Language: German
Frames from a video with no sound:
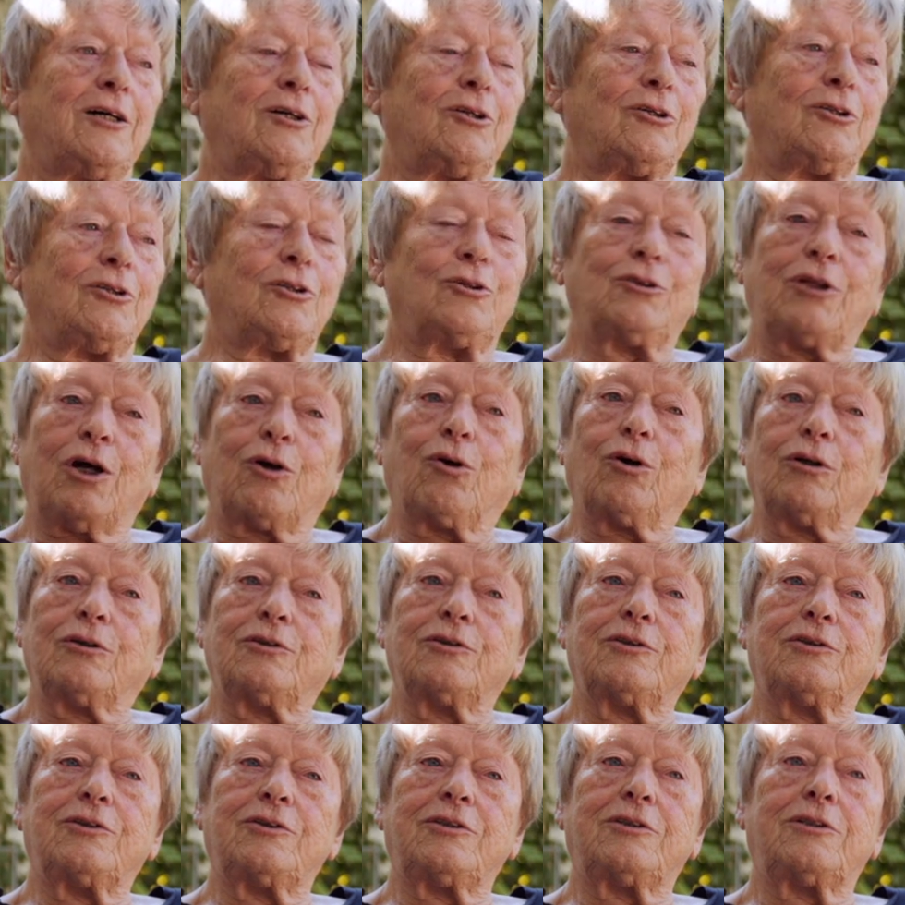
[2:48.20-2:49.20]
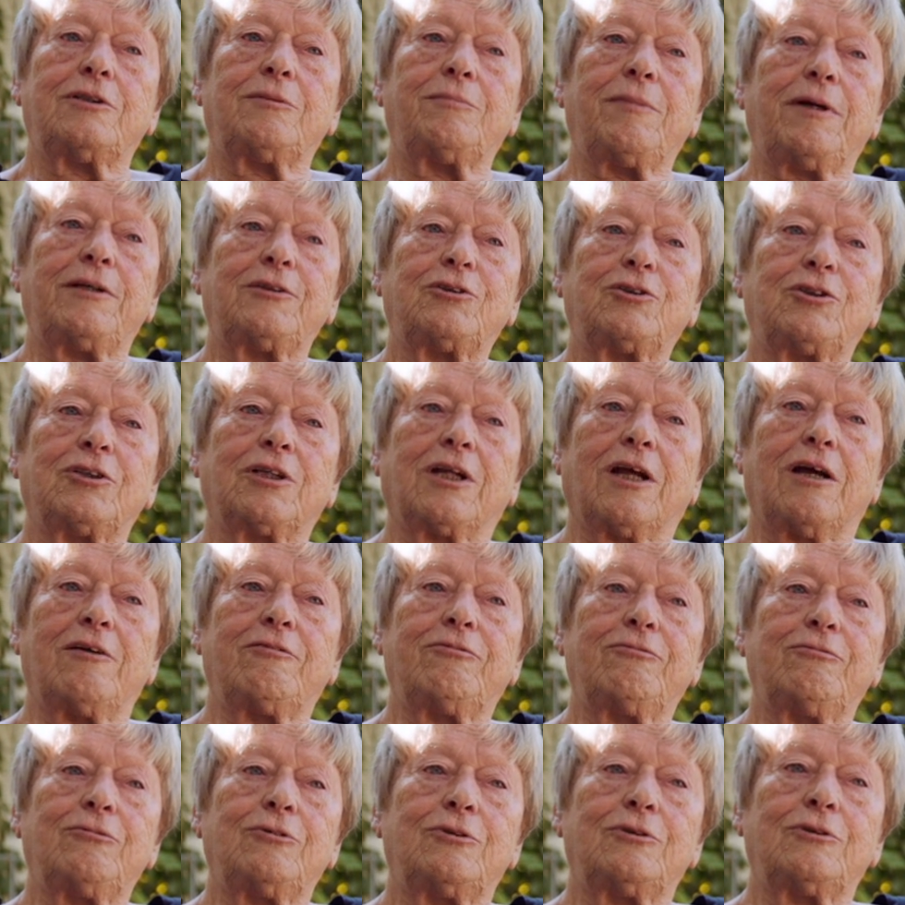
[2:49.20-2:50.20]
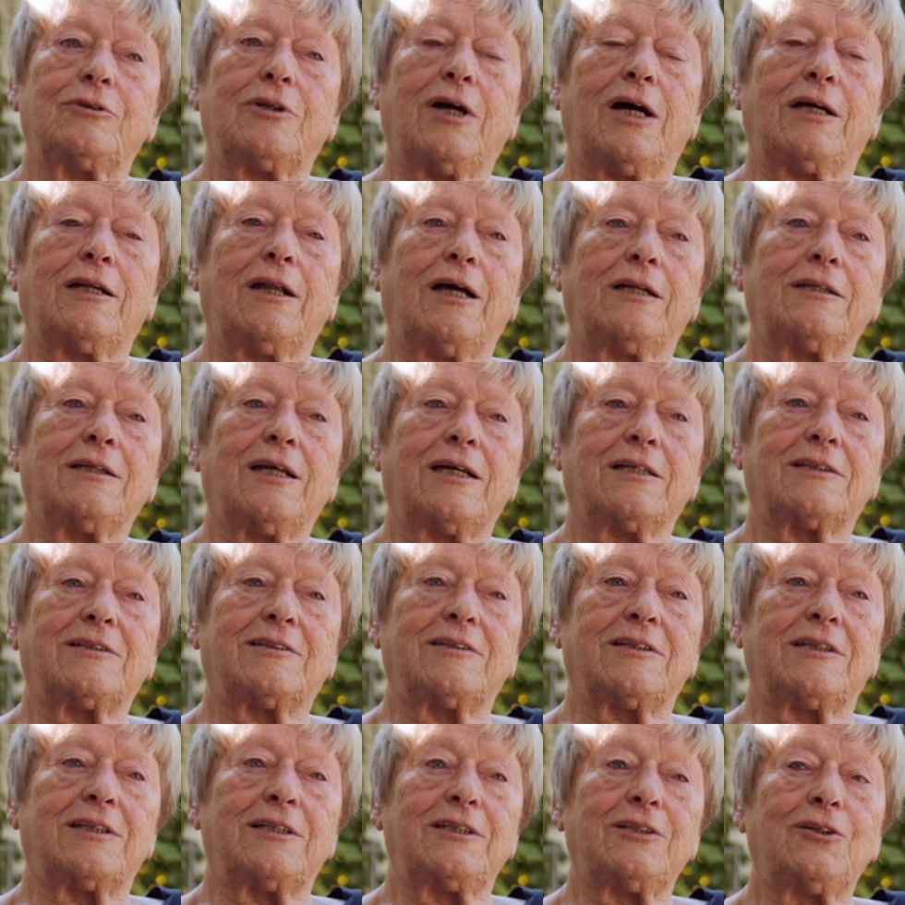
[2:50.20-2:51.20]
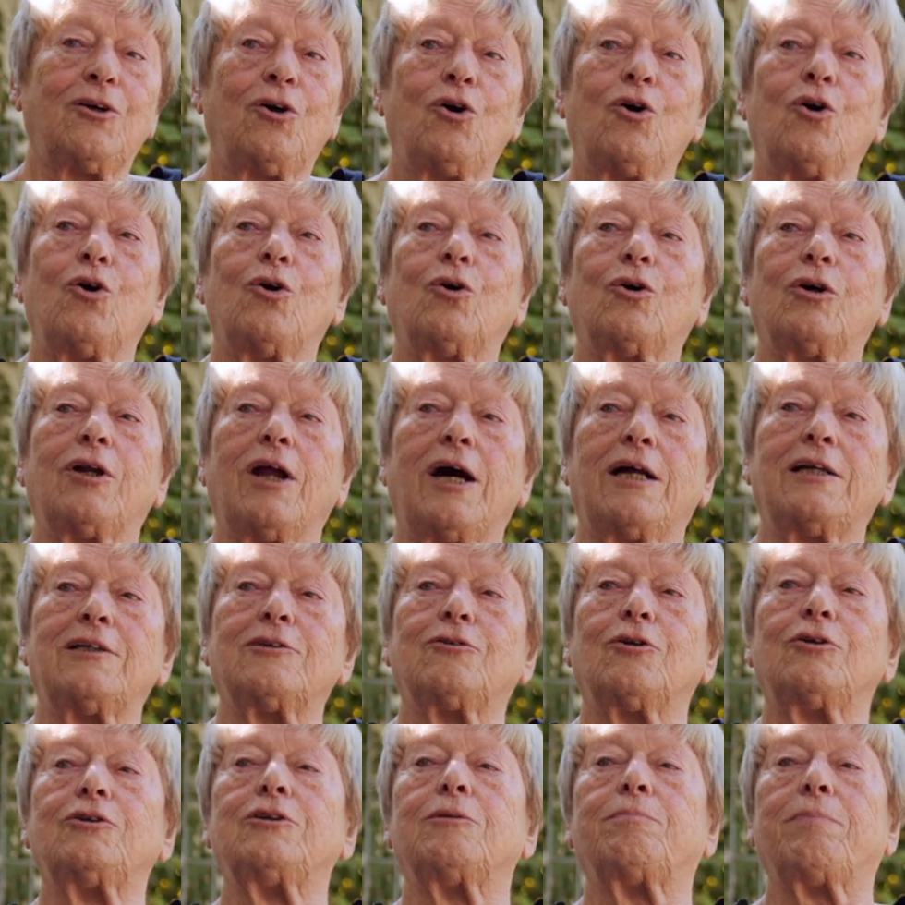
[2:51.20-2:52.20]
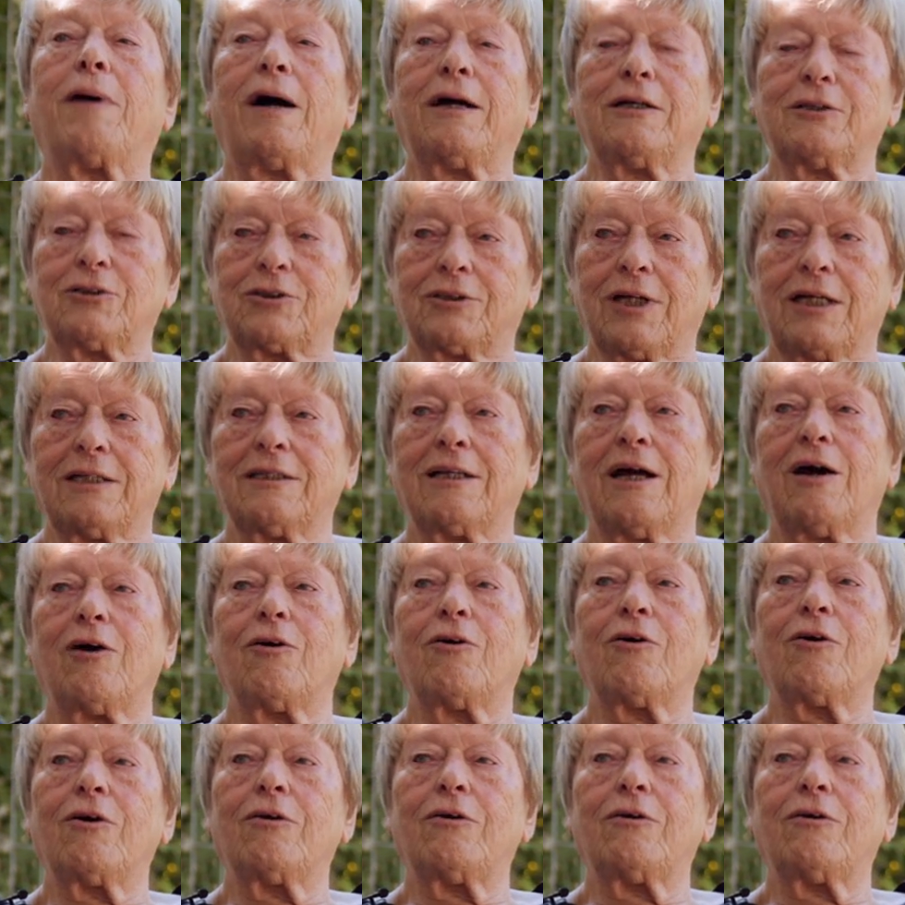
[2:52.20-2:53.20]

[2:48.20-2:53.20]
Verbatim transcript: Äh, und da konnten sich die Menschen treffen und einander erzählen. Und eine solche Bank stand auch